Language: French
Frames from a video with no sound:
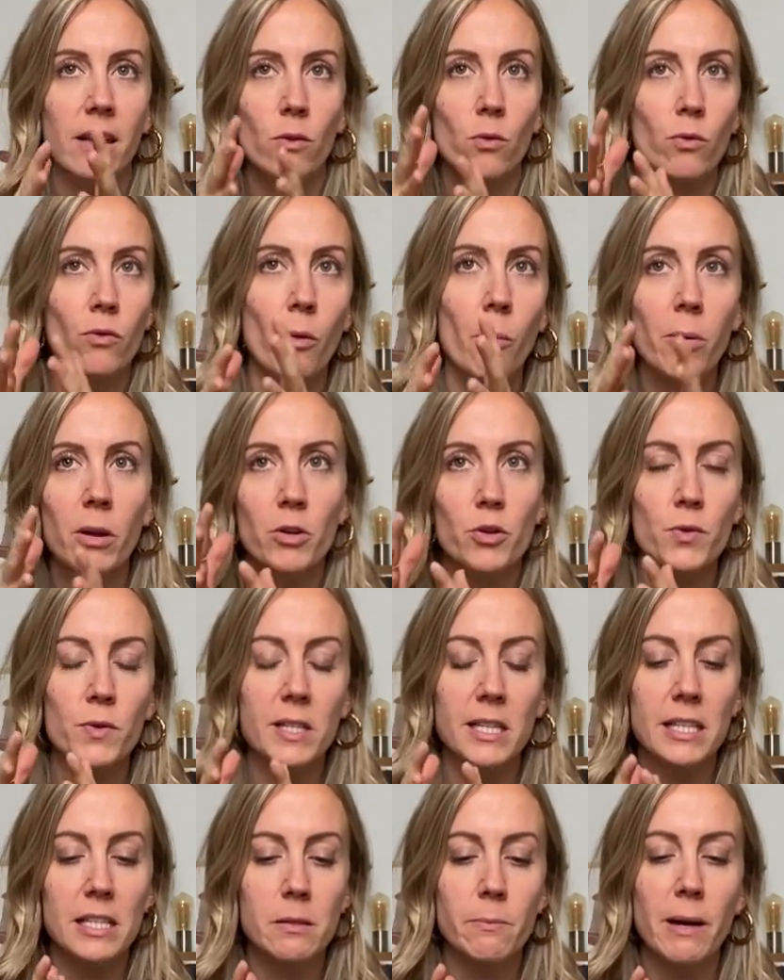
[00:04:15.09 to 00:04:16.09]
y, a souvent plein de
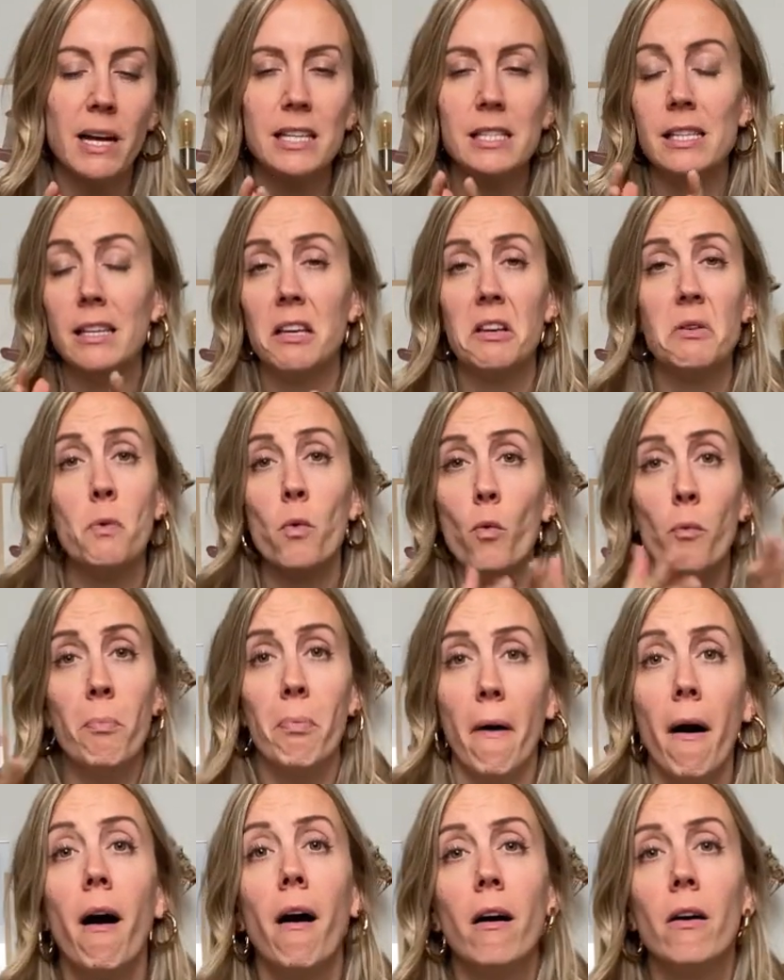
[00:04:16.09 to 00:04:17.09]
chose qui se passe ou
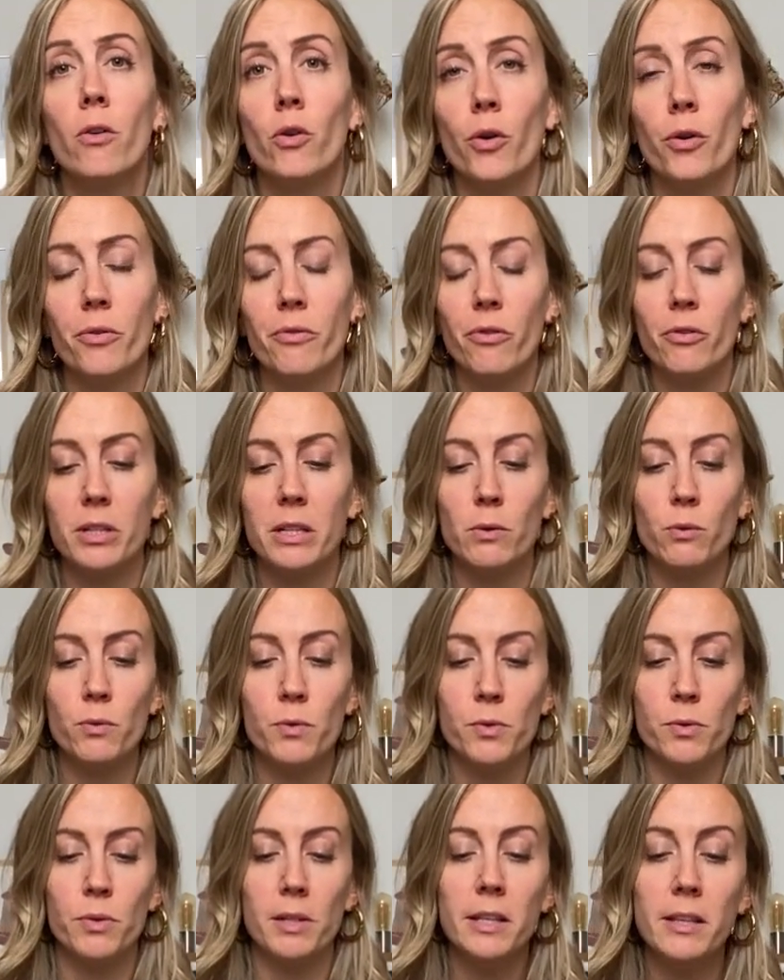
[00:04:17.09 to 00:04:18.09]
pas. Hein, encore une fois, on est
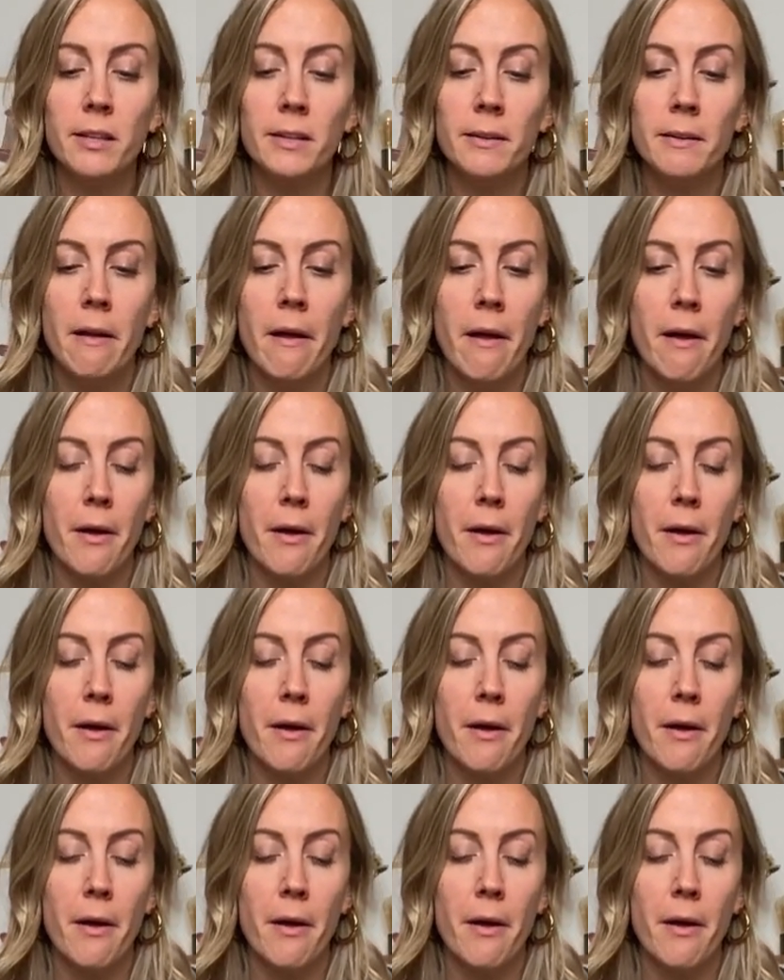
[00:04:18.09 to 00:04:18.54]
tous uniques.